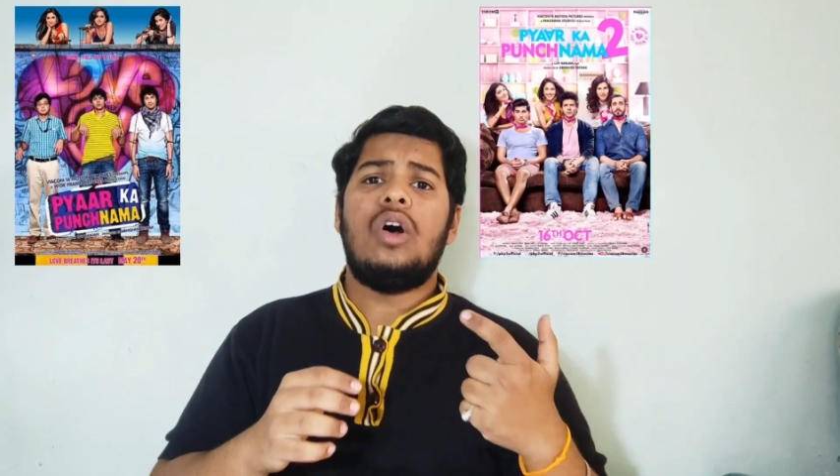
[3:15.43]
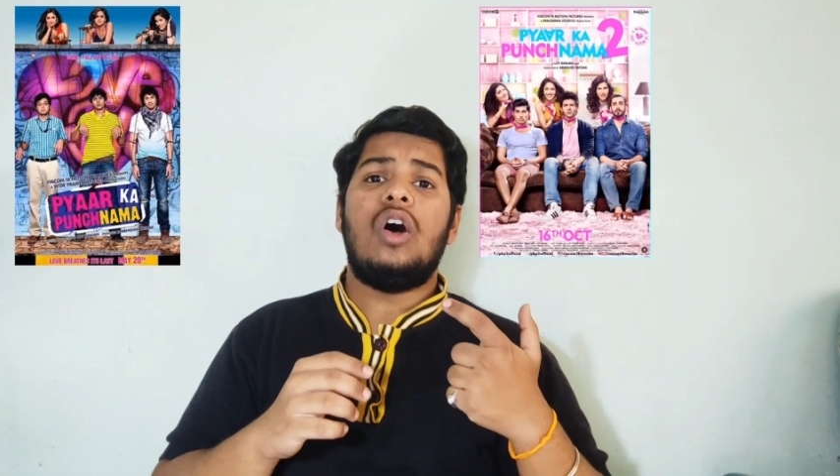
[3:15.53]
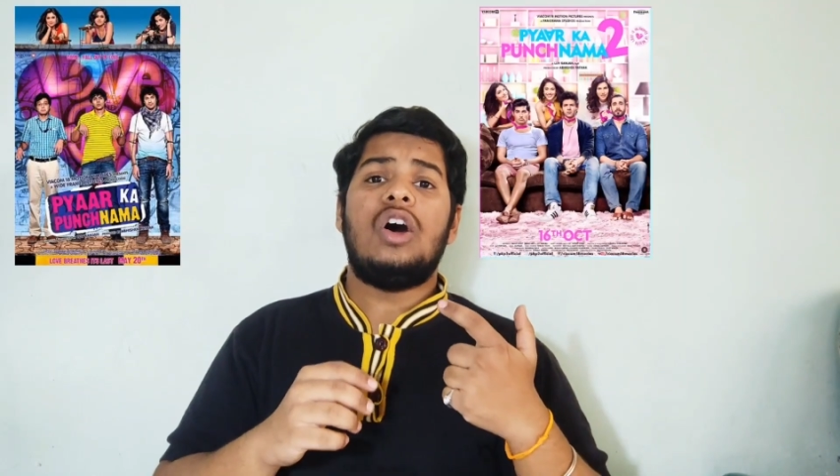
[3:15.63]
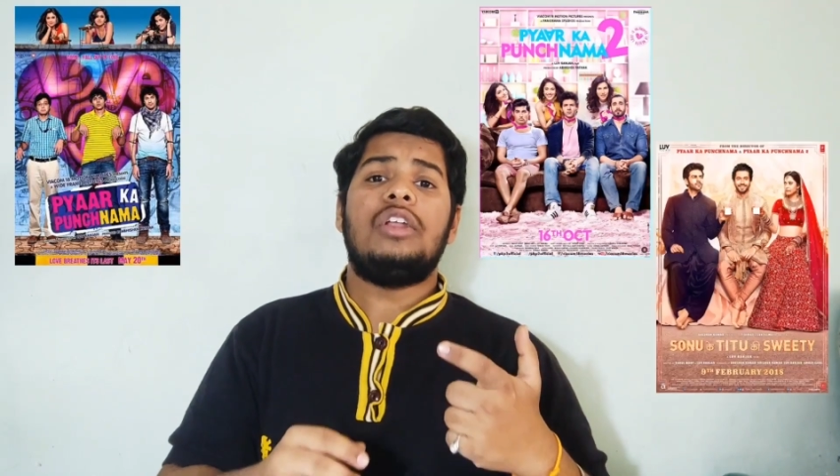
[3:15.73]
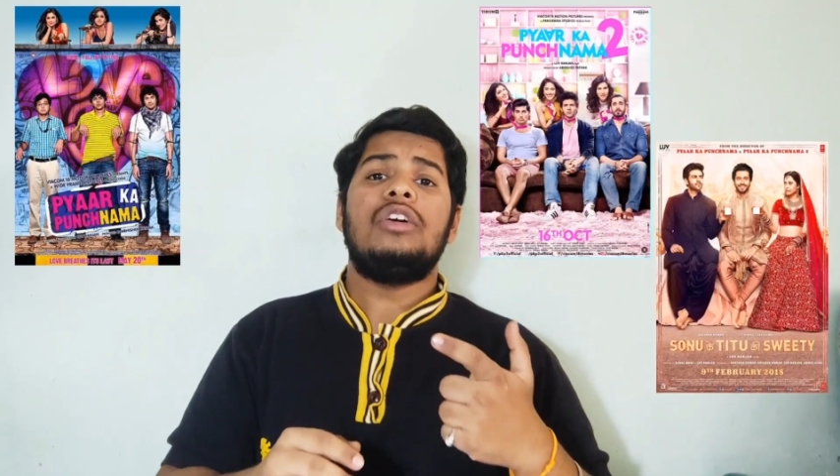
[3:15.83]

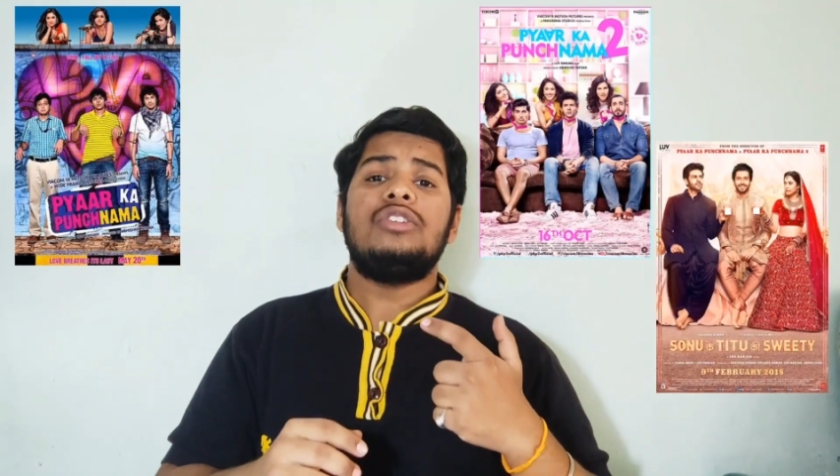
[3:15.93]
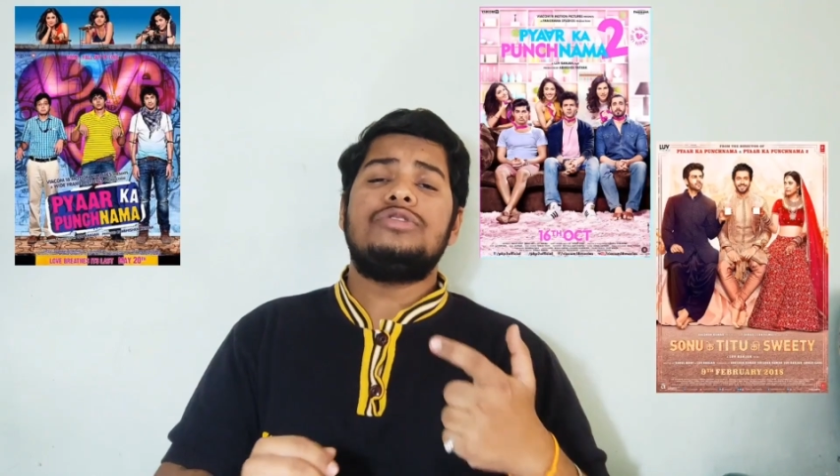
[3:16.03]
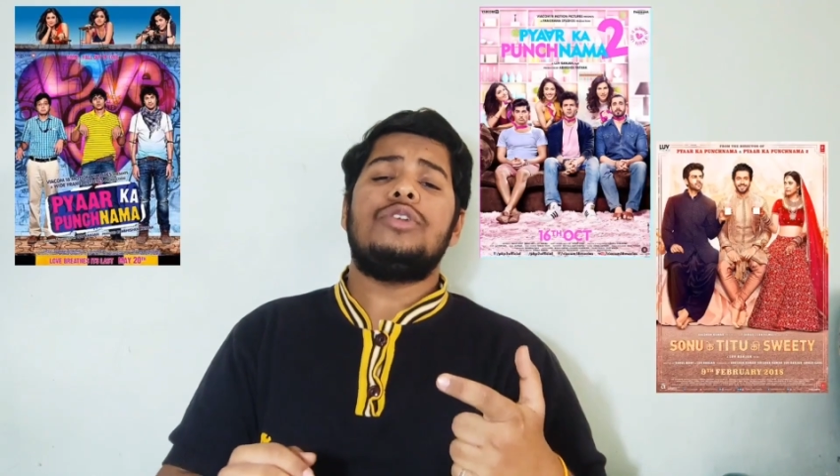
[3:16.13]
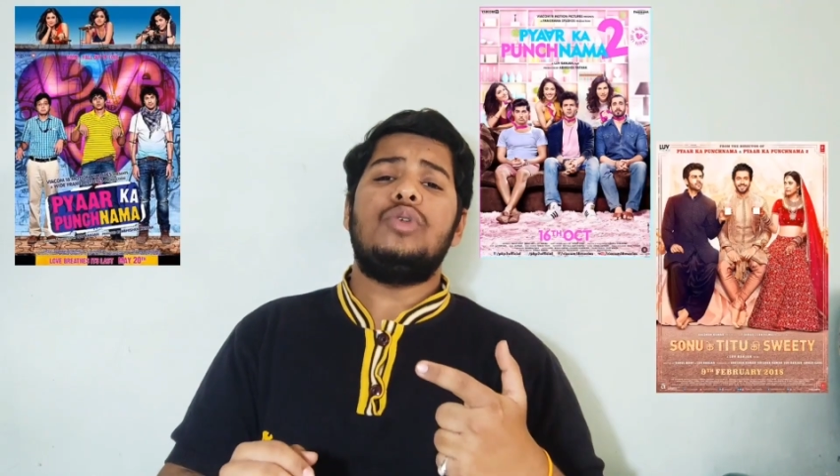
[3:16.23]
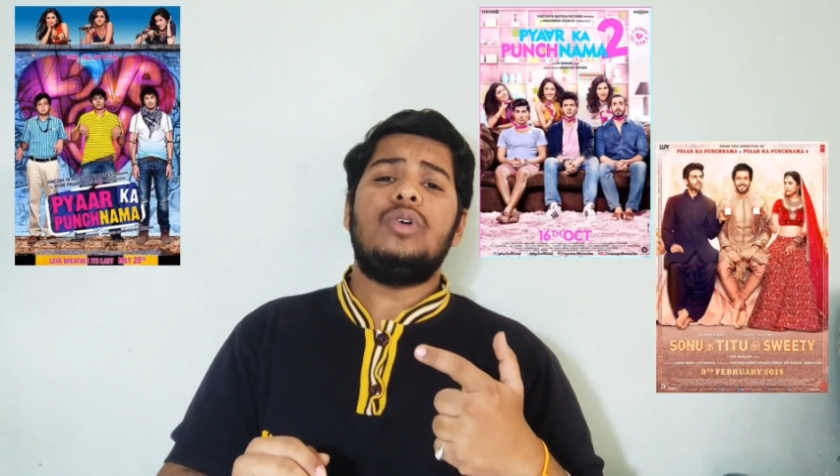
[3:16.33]
और
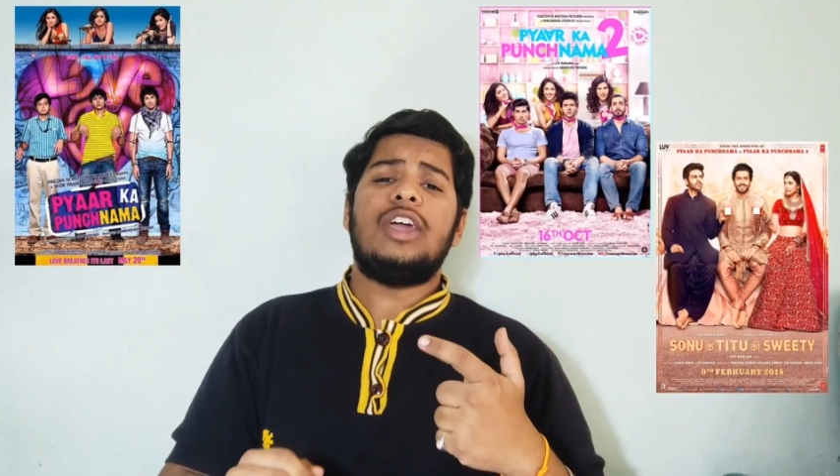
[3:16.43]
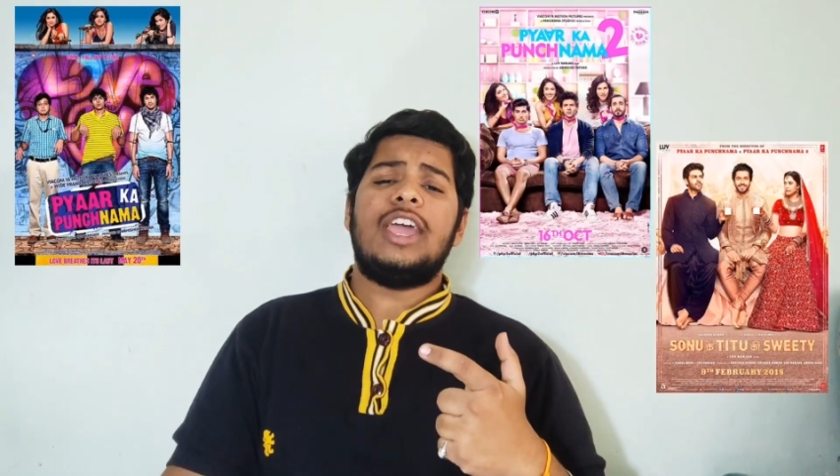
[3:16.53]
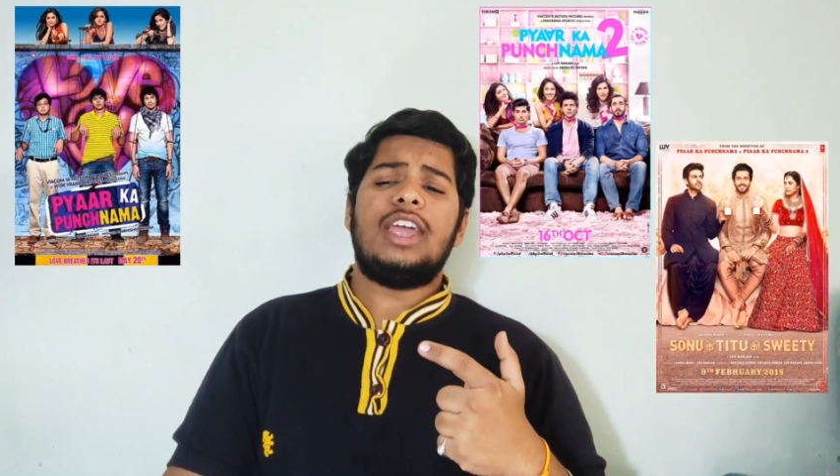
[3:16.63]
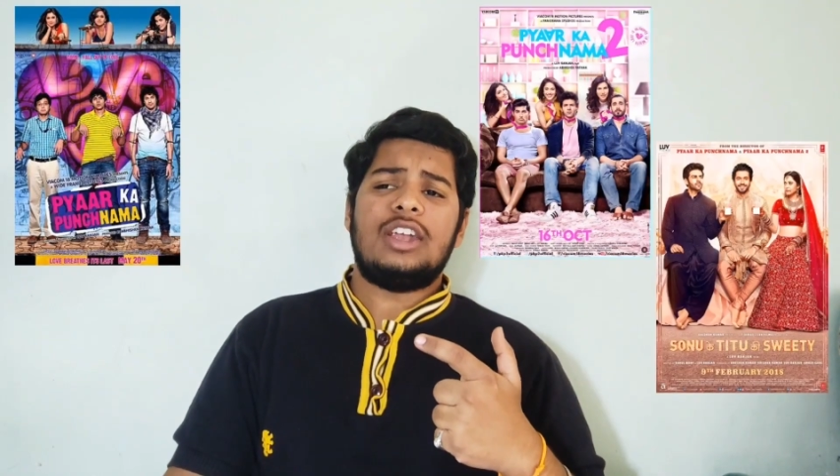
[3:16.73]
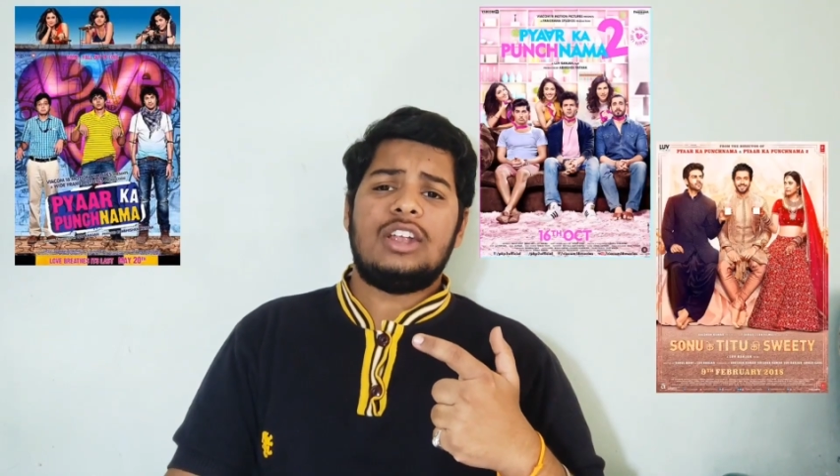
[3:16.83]
सोनू
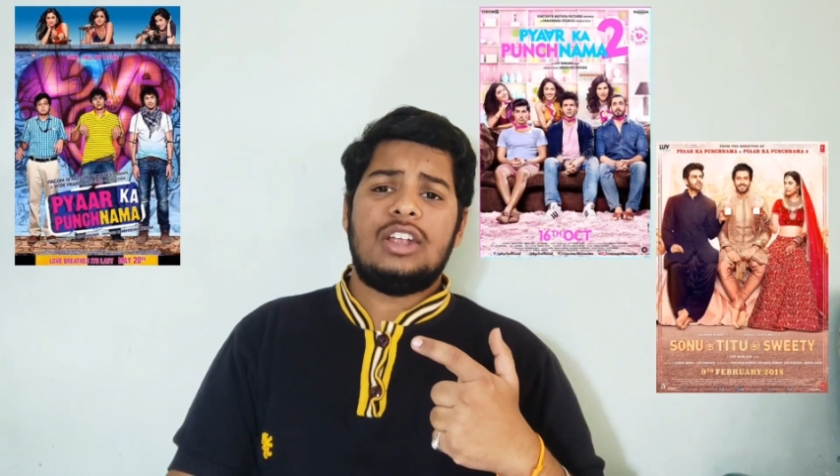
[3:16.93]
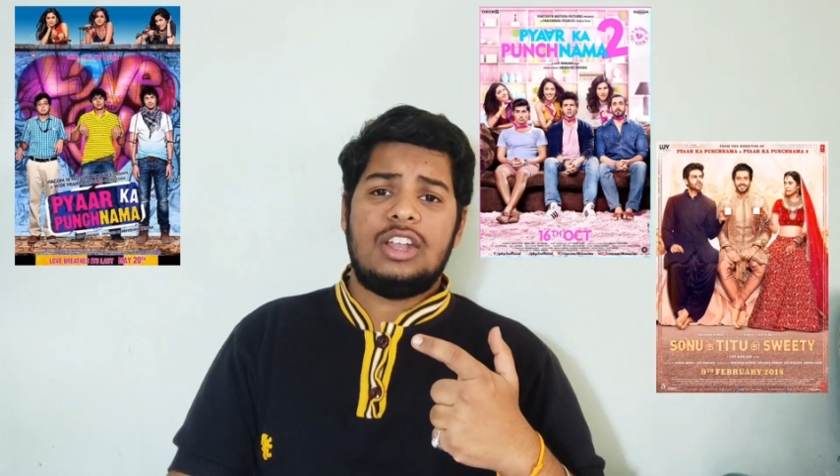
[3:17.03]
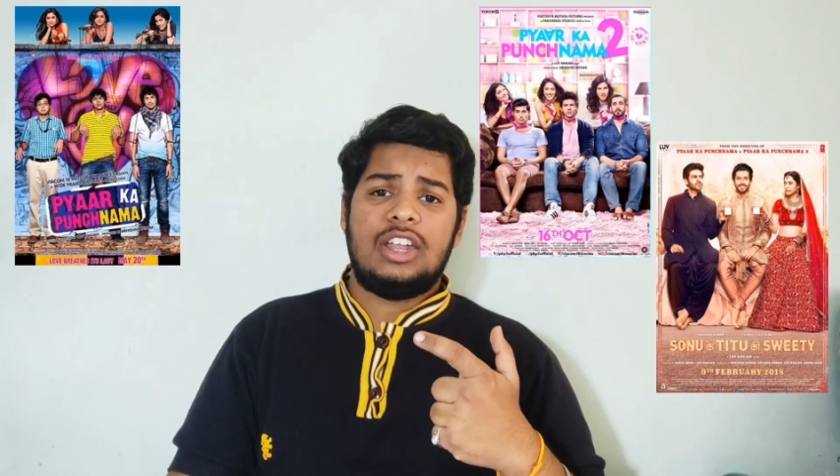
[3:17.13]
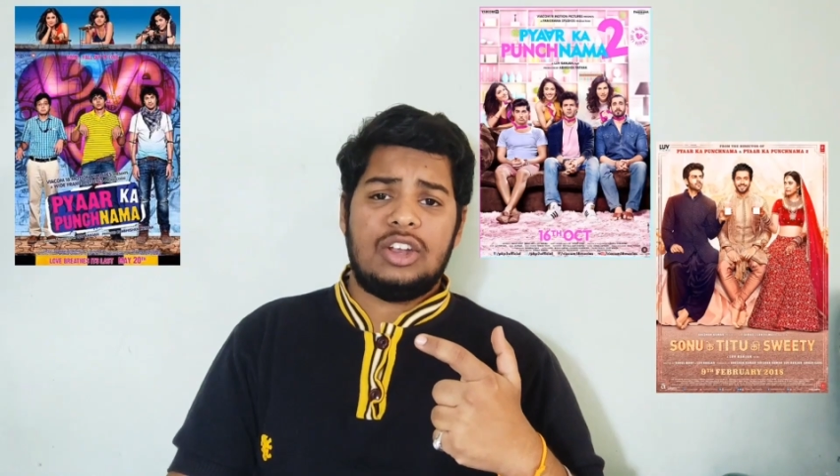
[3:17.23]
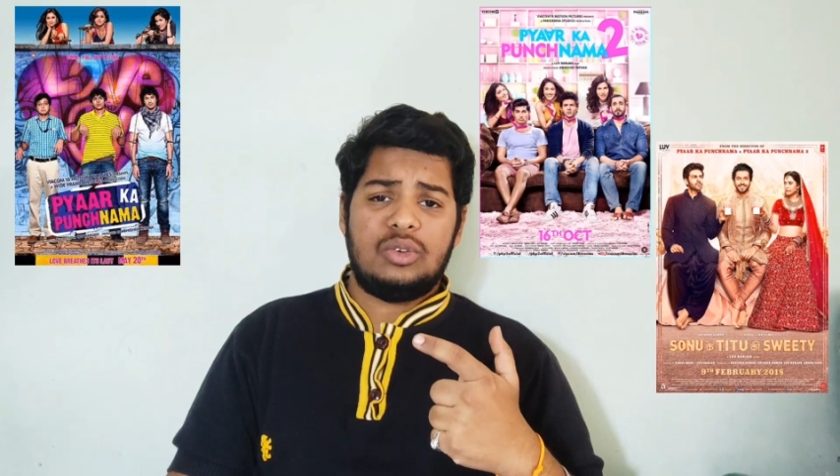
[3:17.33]
के
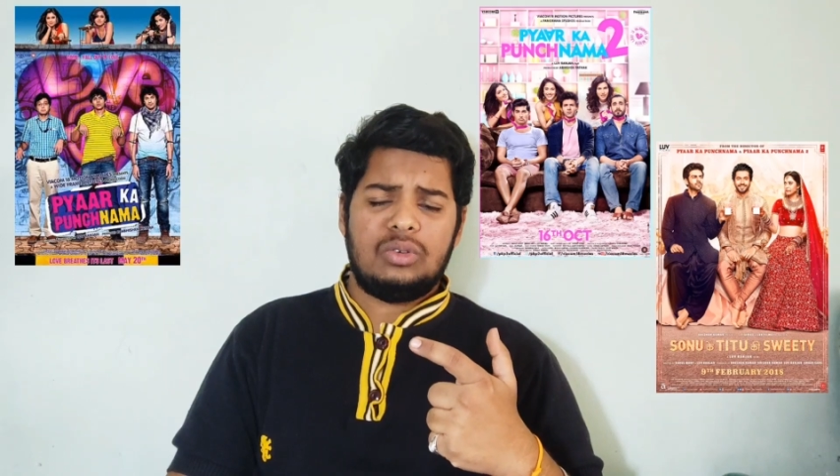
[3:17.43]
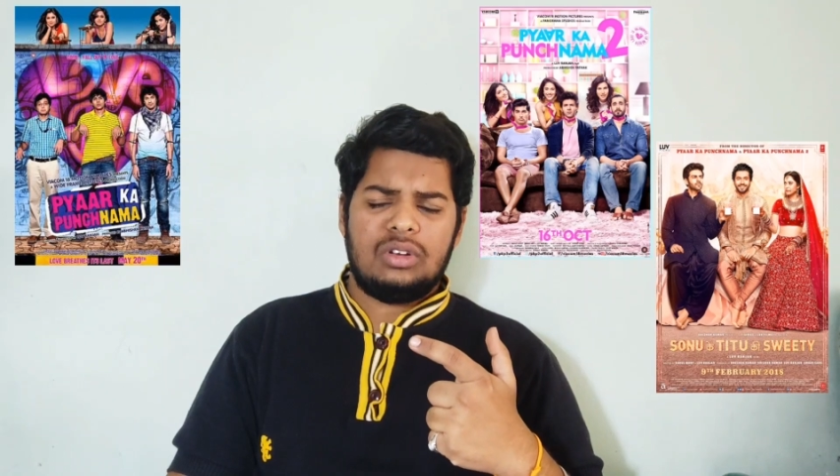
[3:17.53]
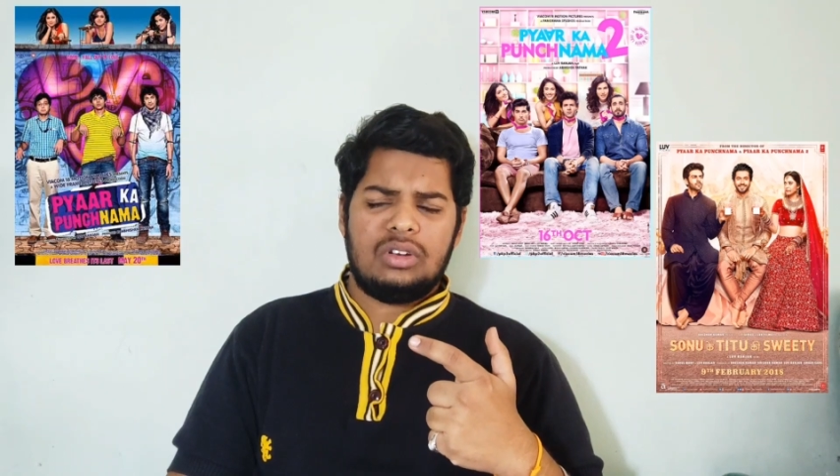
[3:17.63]
टीटू